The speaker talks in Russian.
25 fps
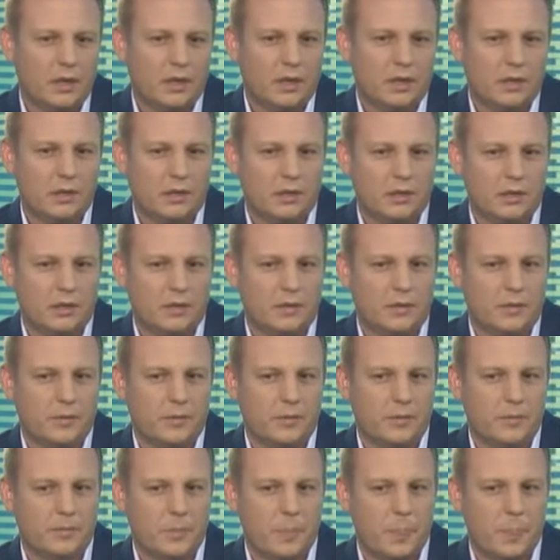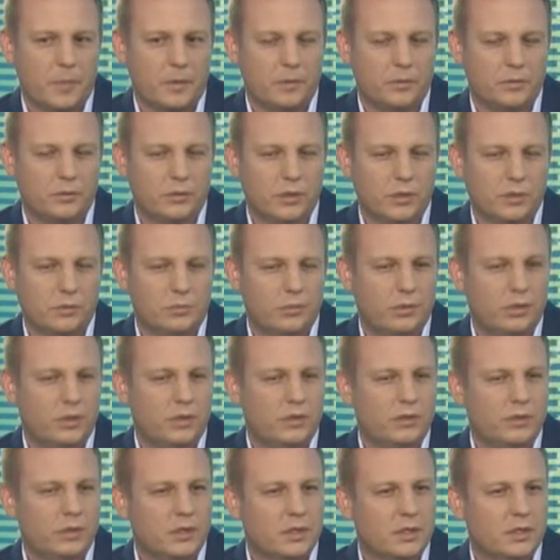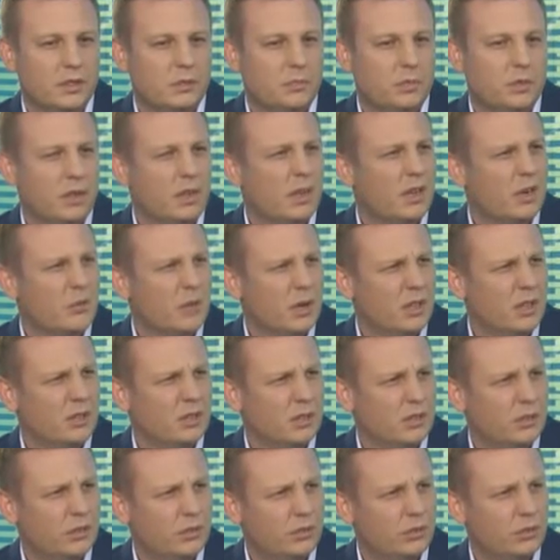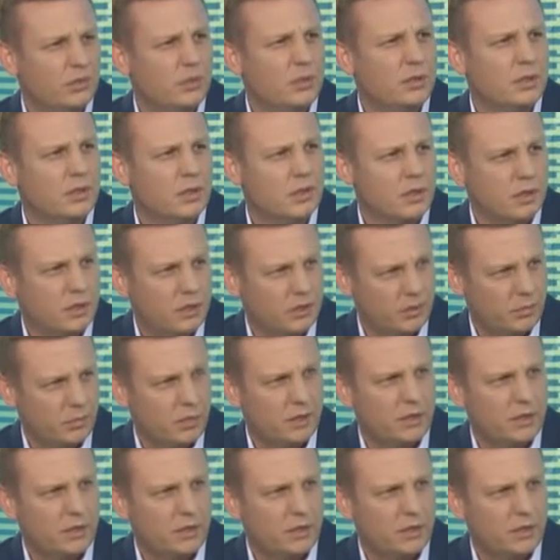э, у нас более 25 команд. То есть если это по